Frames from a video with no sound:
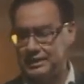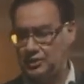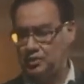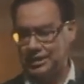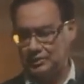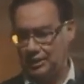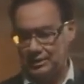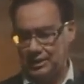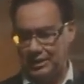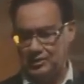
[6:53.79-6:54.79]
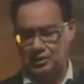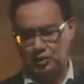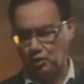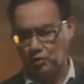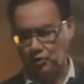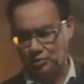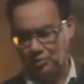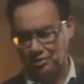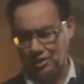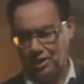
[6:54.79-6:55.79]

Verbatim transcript: lido na atualidade em todo o mundo.